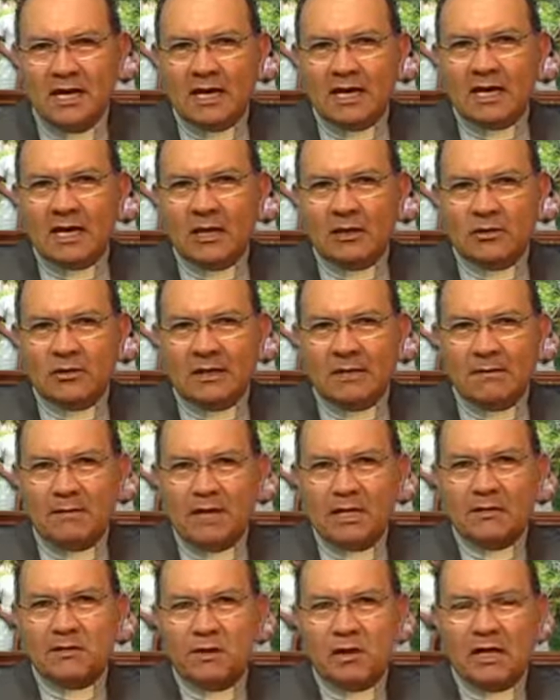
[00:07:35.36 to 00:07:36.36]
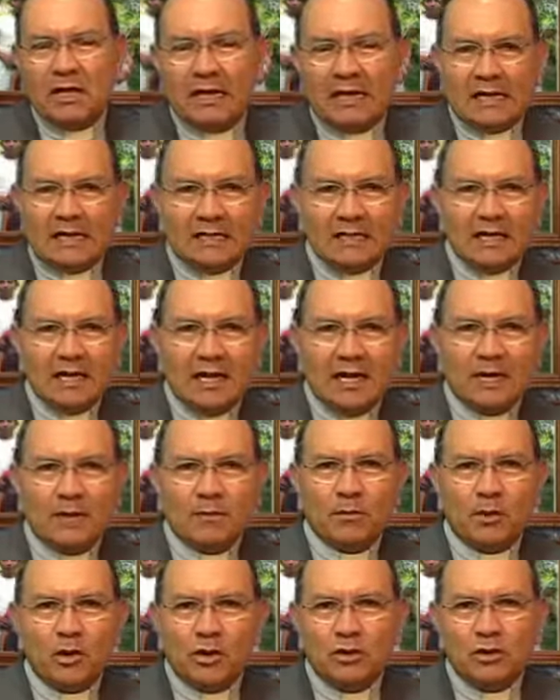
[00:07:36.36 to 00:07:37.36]
que los demás puedan
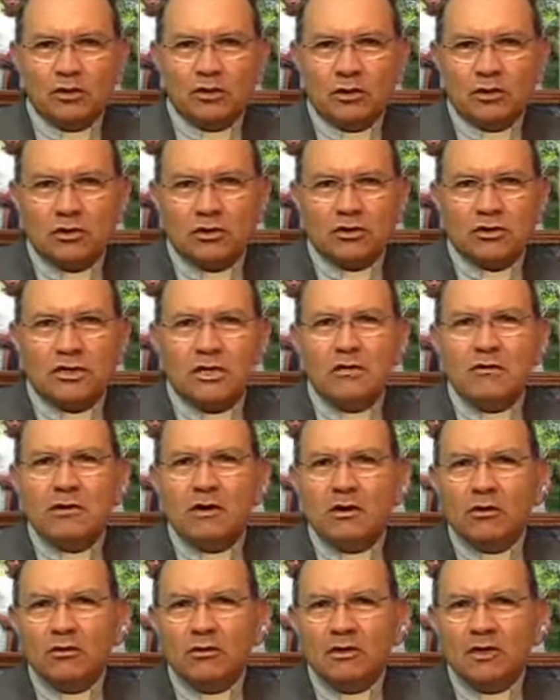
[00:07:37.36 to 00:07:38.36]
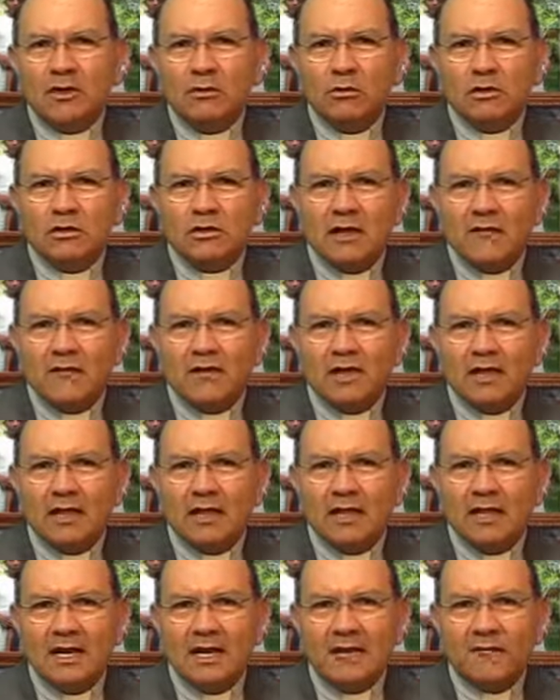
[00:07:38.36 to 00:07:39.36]
arreglar por nosotros, sino encontremos la
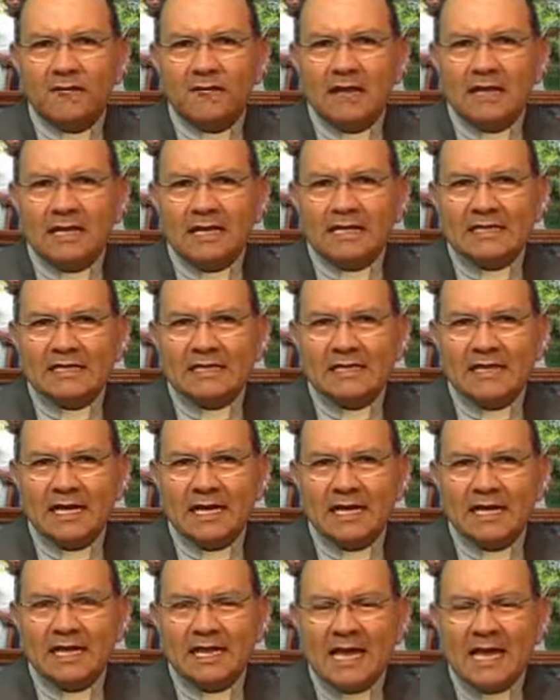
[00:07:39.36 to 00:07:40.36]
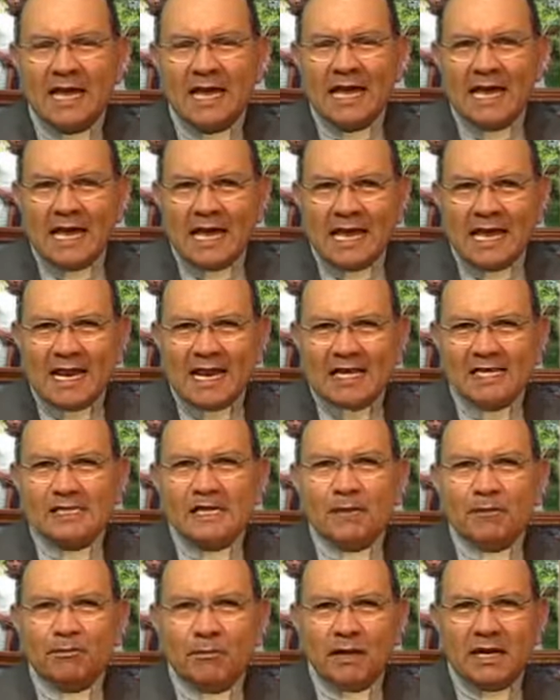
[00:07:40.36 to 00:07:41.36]
verdadera felicidad en
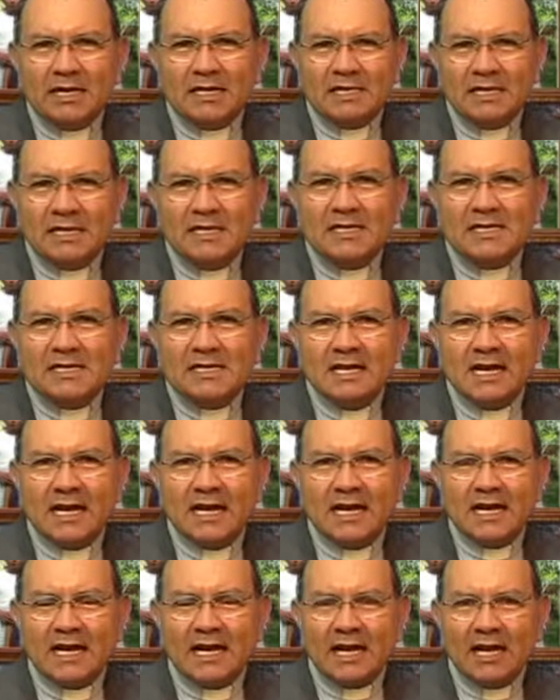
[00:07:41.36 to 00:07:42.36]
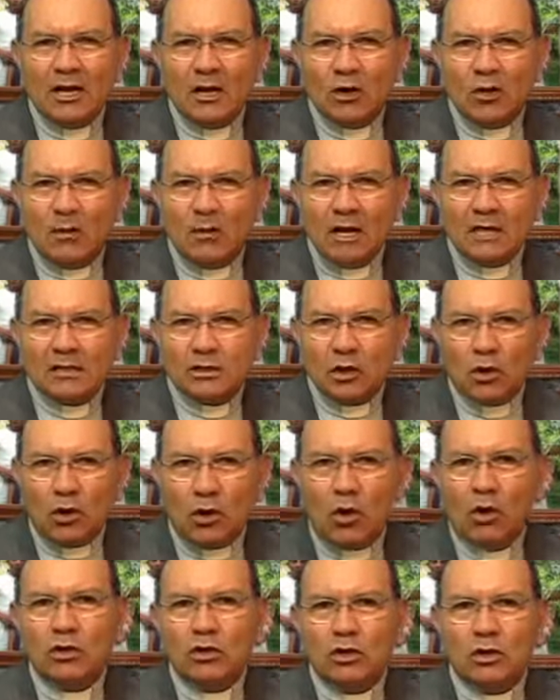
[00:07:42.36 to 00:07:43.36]
esa presencia en lo más
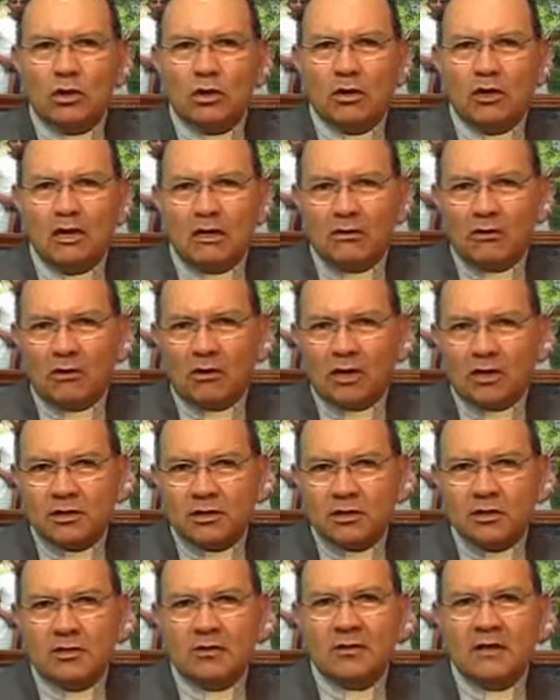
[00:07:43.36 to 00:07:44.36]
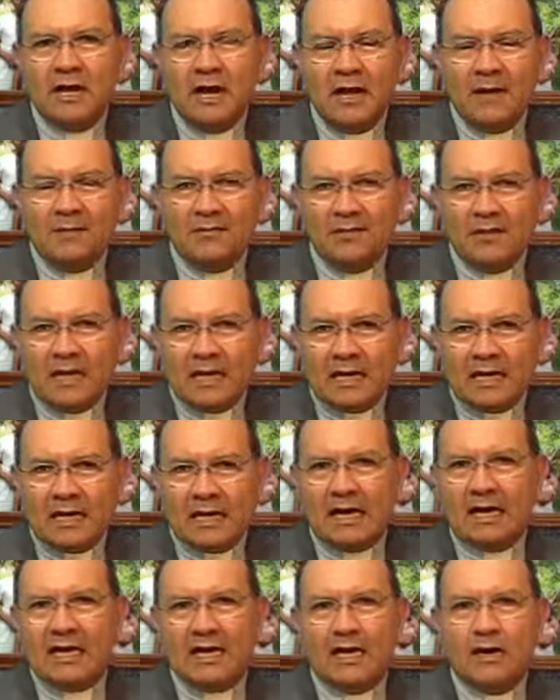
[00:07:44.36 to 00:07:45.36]
hondo del corazón de
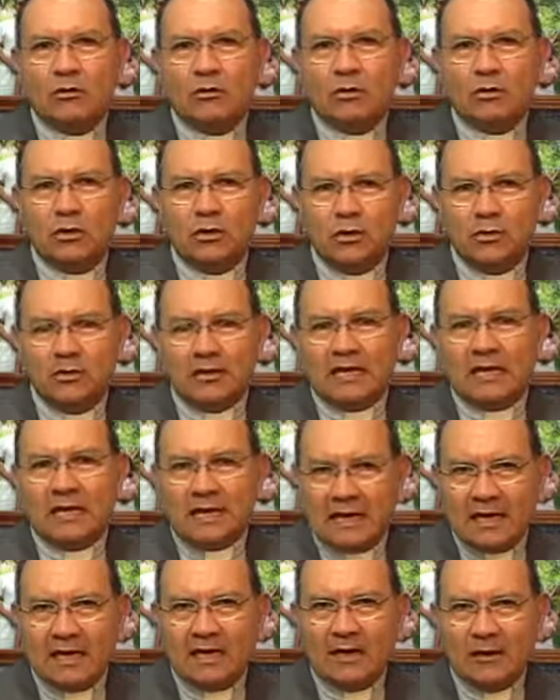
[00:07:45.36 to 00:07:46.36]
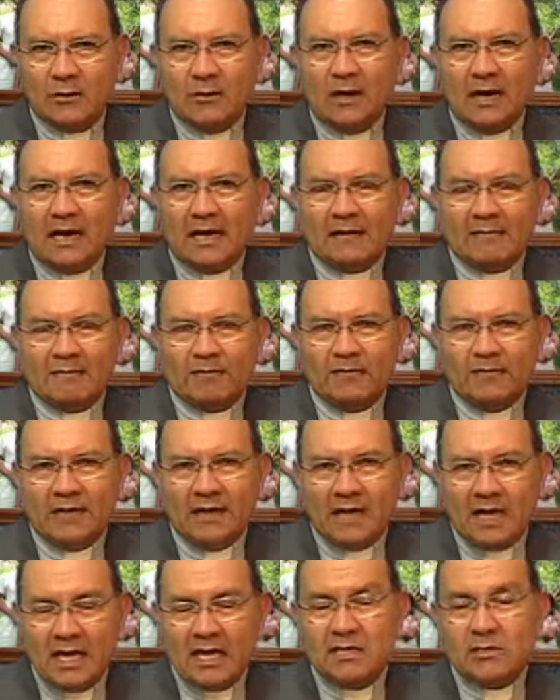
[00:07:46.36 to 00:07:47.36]
cada uno, de cada una.
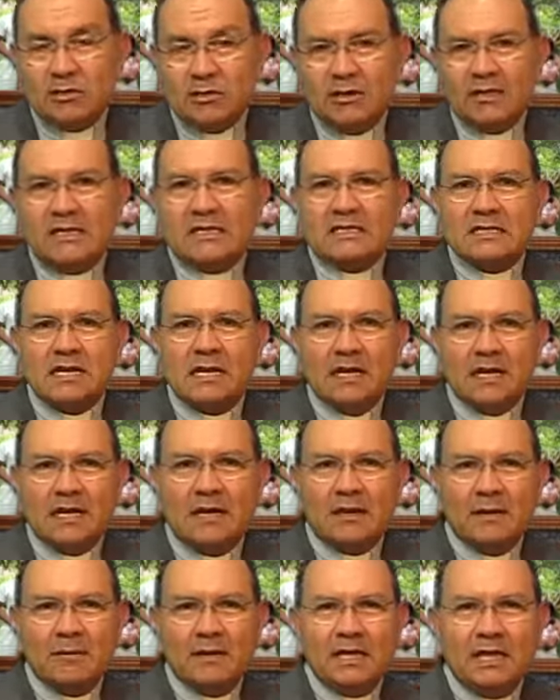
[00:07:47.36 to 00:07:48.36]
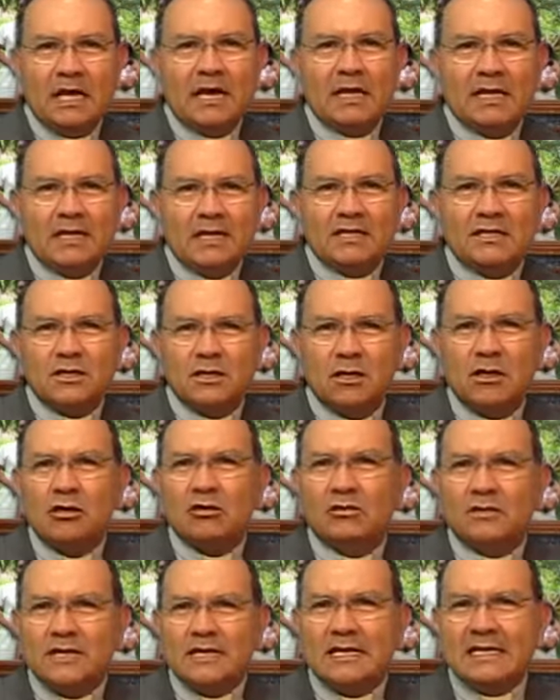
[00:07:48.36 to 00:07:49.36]
Eso es la Navidad, es
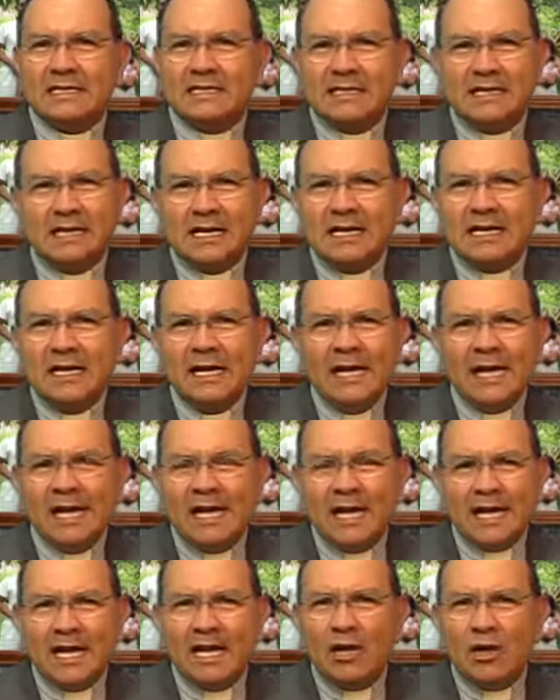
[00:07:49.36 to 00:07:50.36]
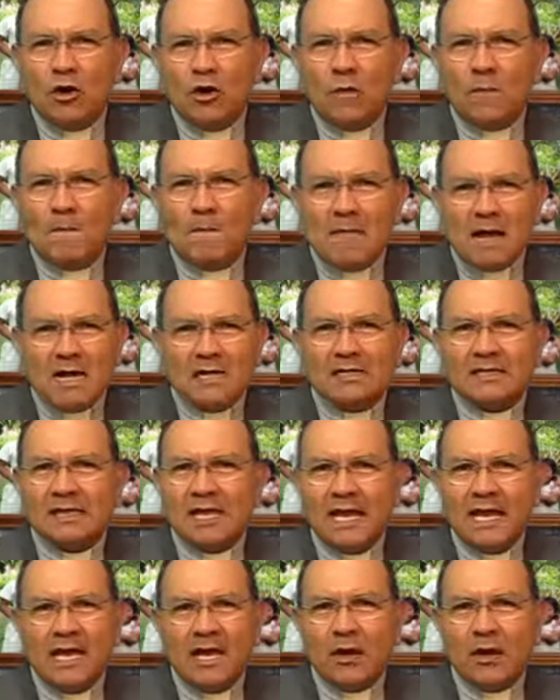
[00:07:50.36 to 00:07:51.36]
Dios que está en lo
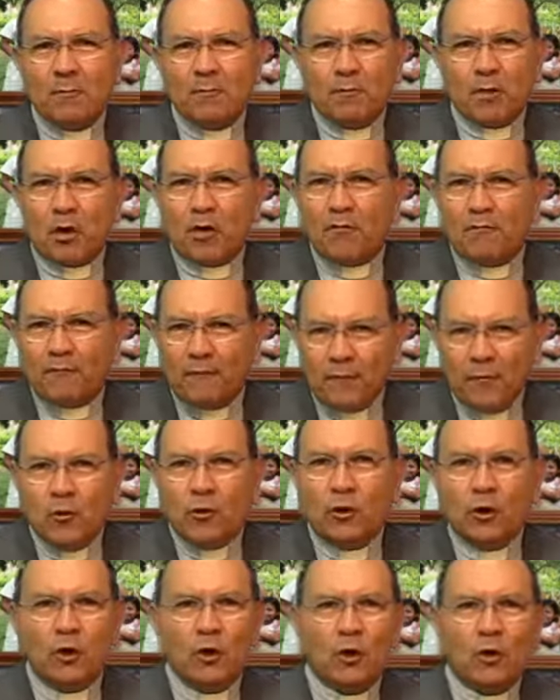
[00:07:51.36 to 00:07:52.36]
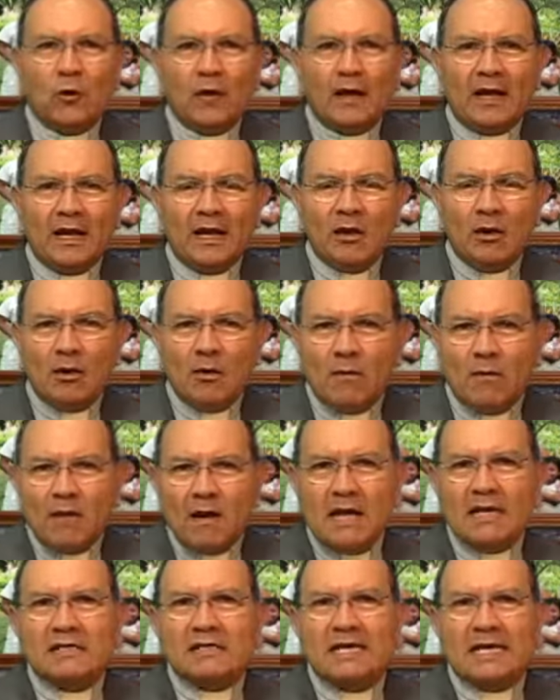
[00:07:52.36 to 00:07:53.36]
más profundo, en lo
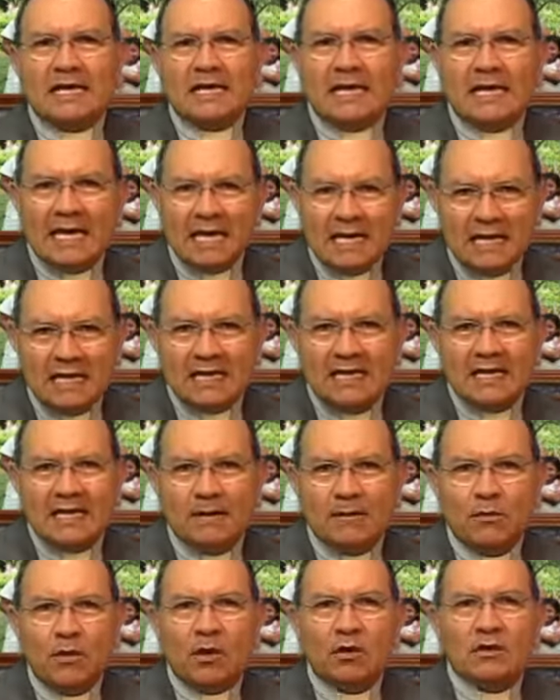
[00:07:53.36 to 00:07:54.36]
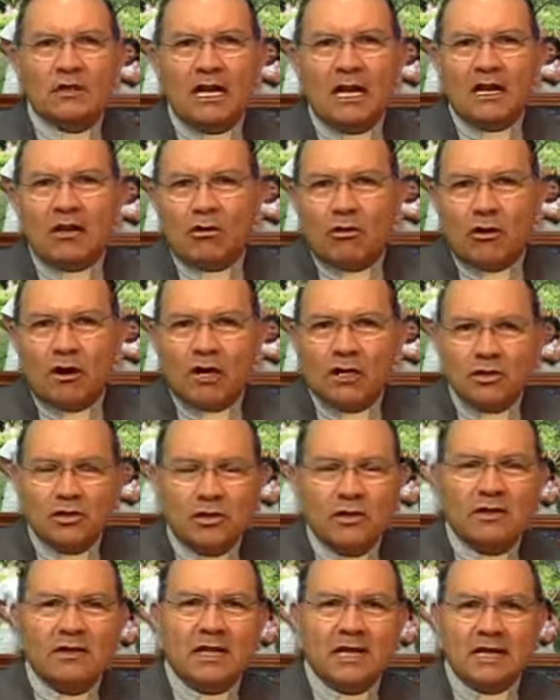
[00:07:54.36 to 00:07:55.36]
más íntimo del
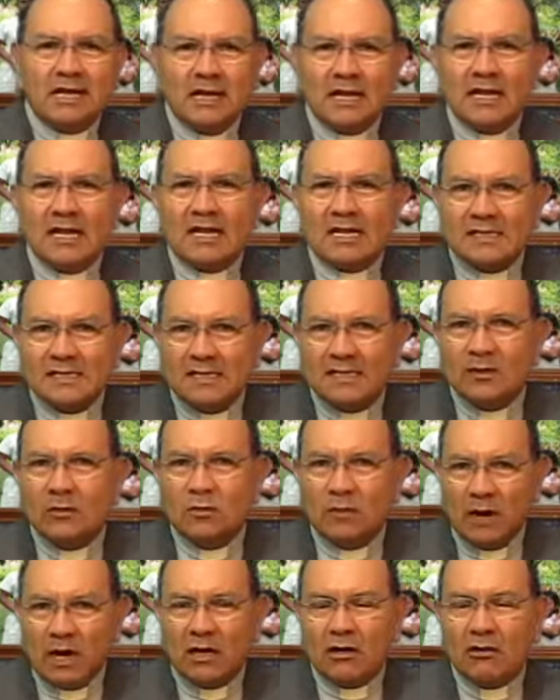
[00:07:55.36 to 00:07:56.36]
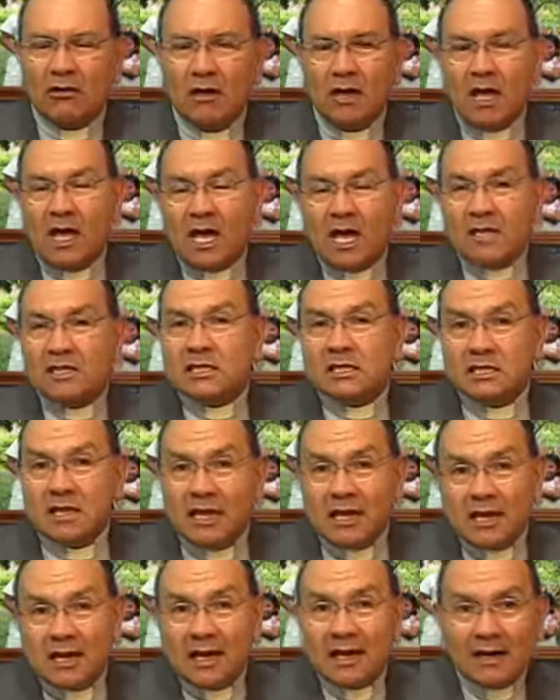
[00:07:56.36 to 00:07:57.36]
corazón de cada ser humano. Esa es
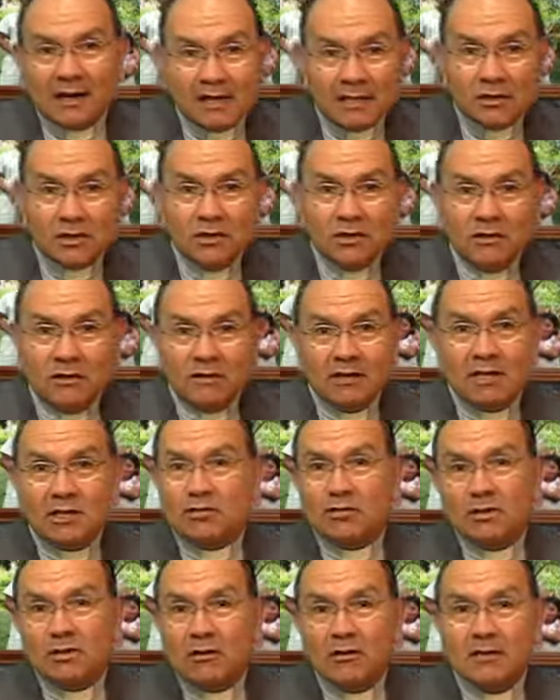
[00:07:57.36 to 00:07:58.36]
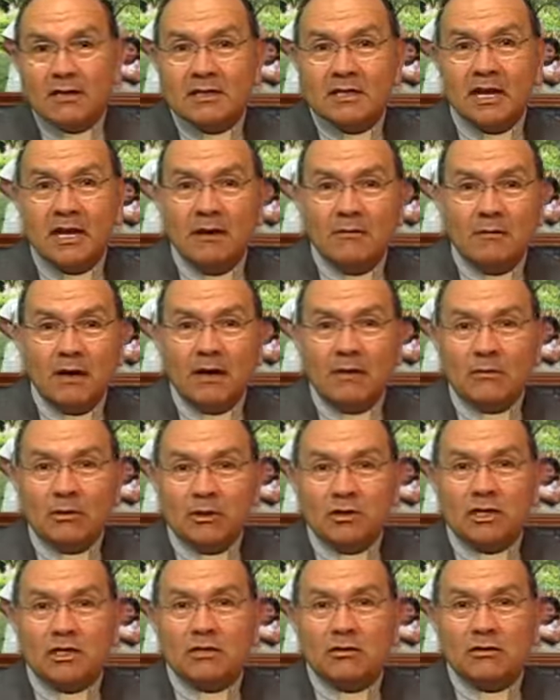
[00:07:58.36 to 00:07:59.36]
la encarnación, eso es lo que
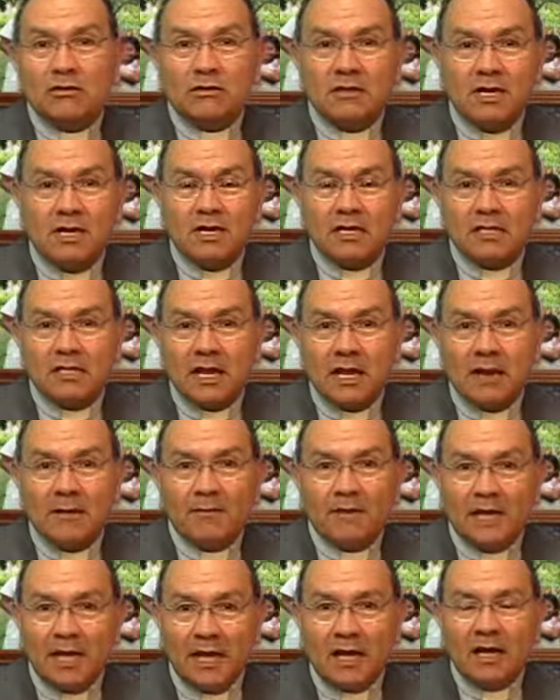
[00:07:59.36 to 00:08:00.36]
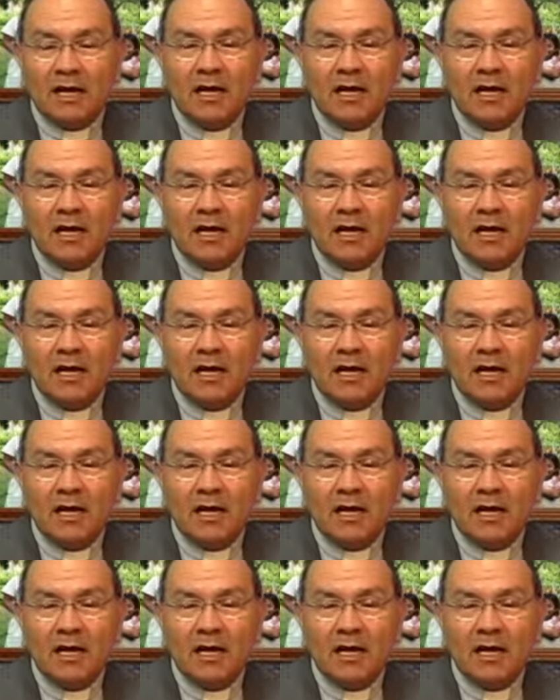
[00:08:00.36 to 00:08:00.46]
celebramos estos días de Navidad.